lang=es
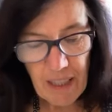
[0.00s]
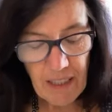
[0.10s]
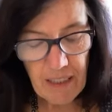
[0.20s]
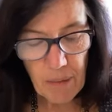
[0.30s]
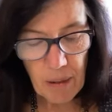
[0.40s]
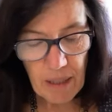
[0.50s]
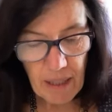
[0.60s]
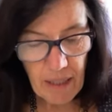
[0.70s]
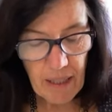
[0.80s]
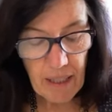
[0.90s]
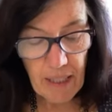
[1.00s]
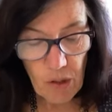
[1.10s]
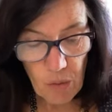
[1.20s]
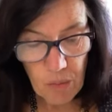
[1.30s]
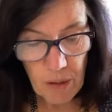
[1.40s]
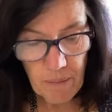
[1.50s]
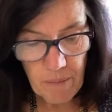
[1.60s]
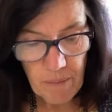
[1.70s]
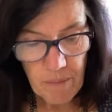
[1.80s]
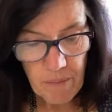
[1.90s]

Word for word: tanta maldad en el hombre?